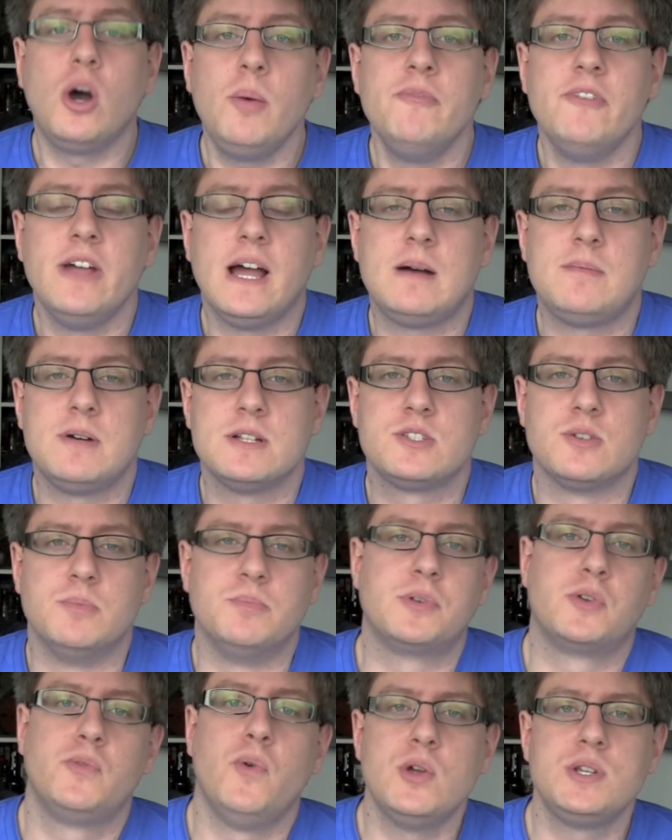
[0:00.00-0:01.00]
Kommen wir aber
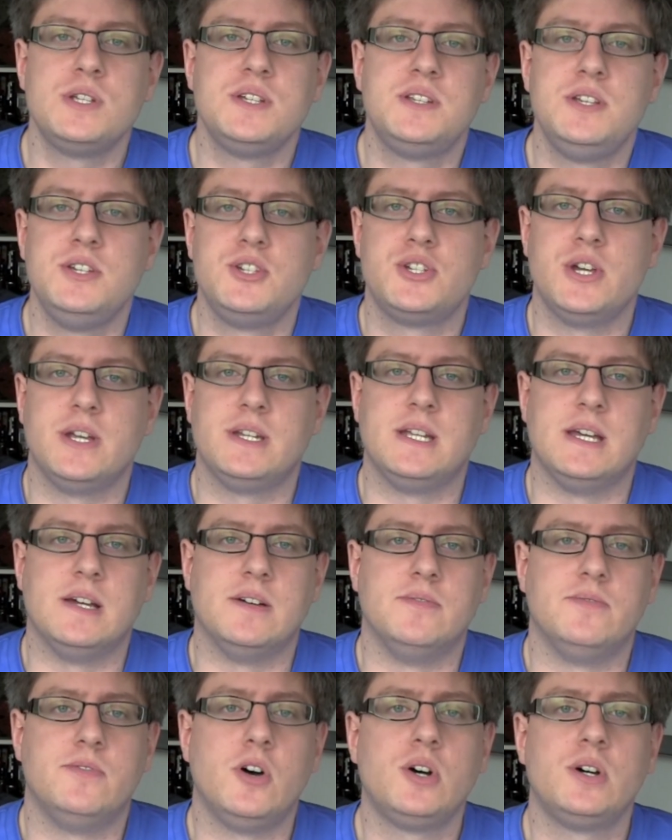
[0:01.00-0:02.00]
zum QWERTY-T-Shirt
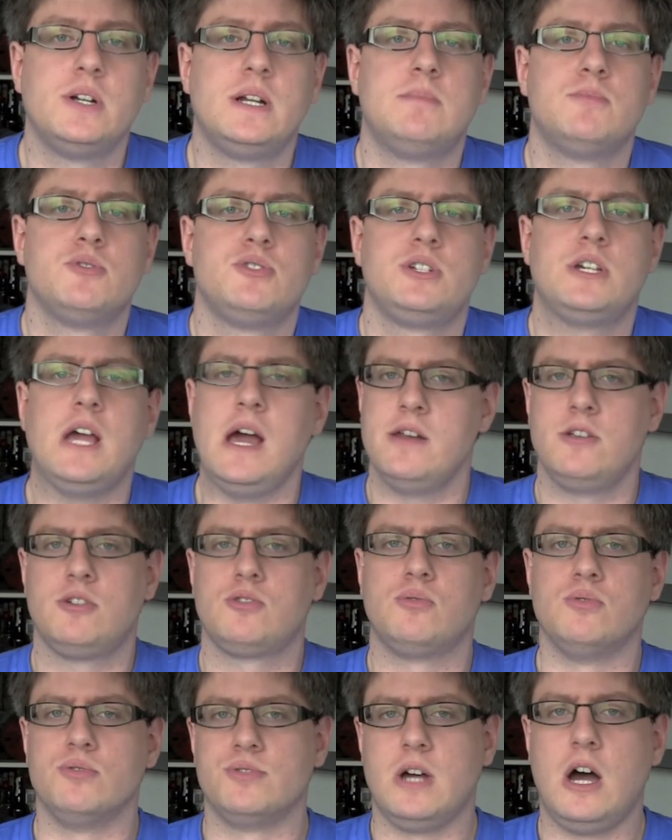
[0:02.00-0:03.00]
der Woche. Da muss ich gar nicht
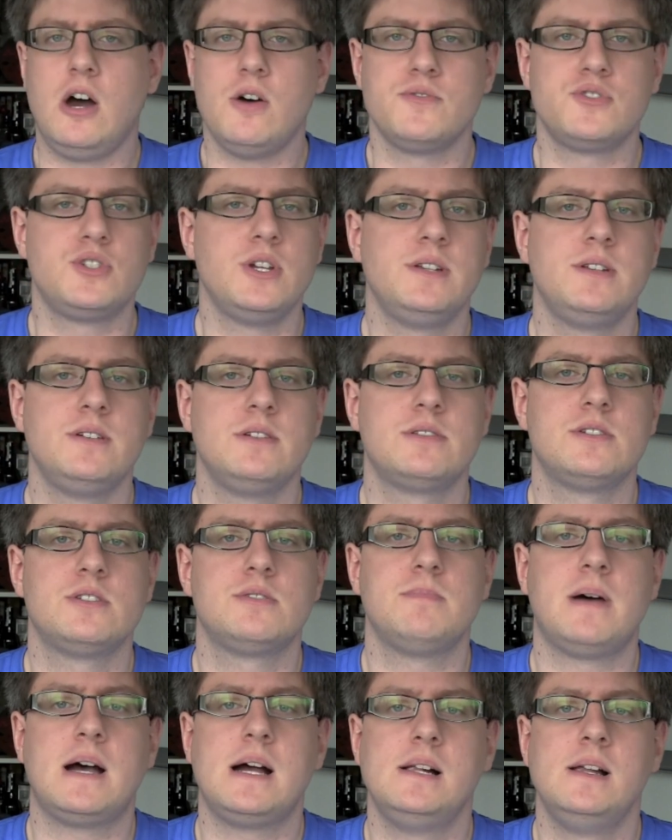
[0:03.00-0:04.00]
groß aufstehen
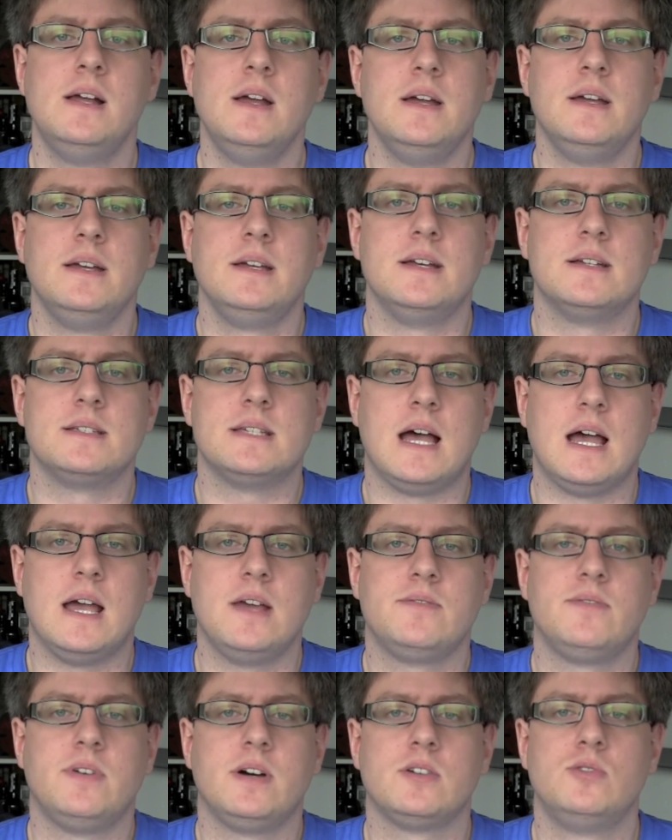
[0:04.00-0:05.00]
dieses Mal. Hier ist
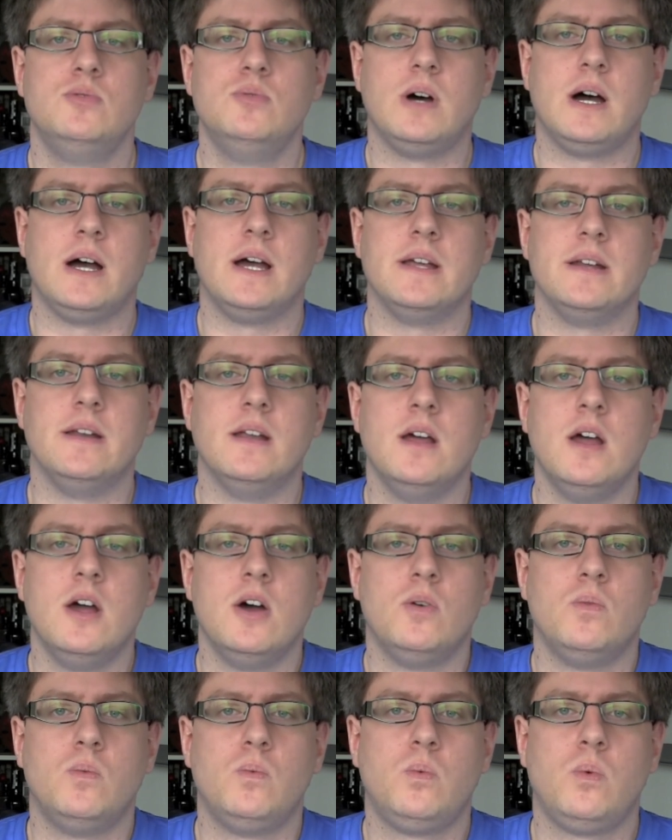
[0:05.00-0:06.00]
einfach nur ein
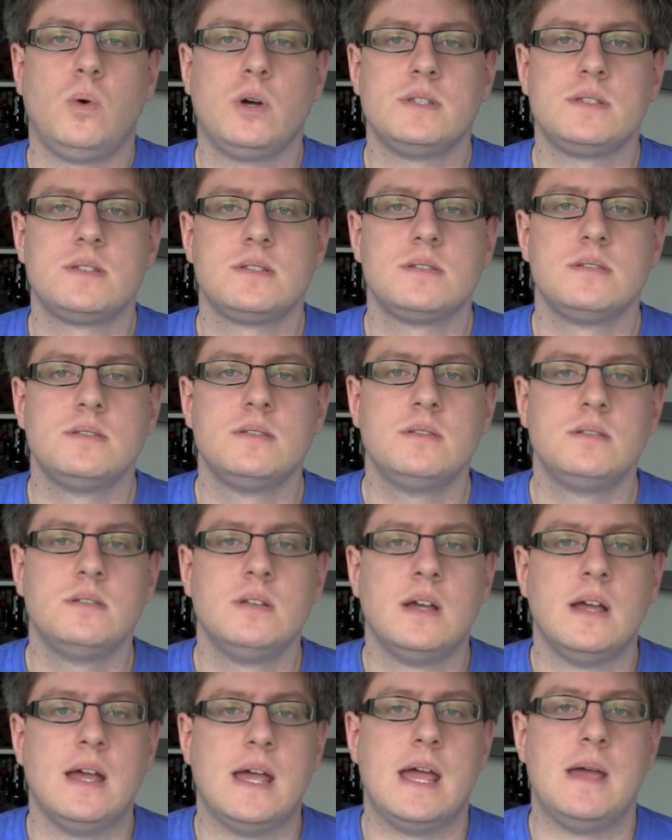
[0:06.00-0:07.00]
Watson
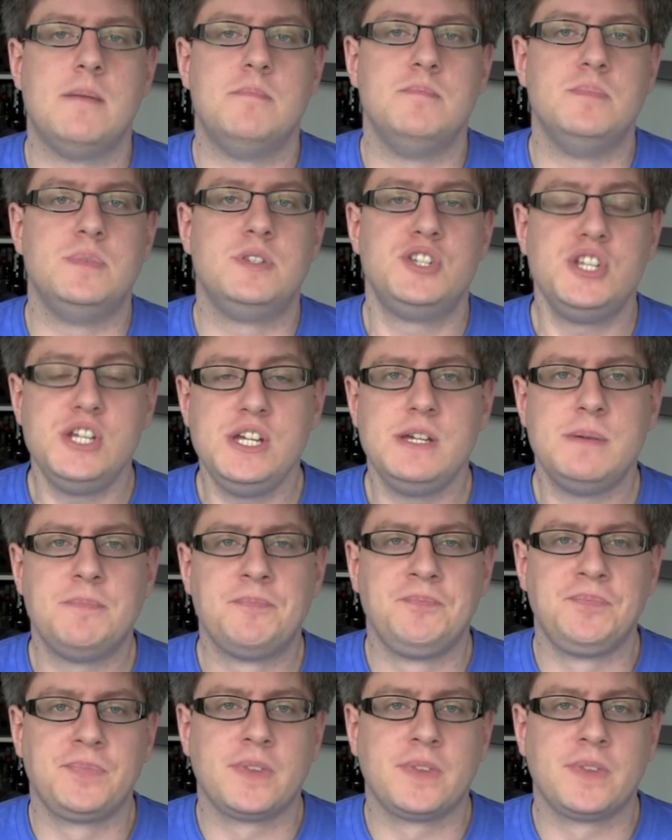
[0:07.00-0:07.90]
MD.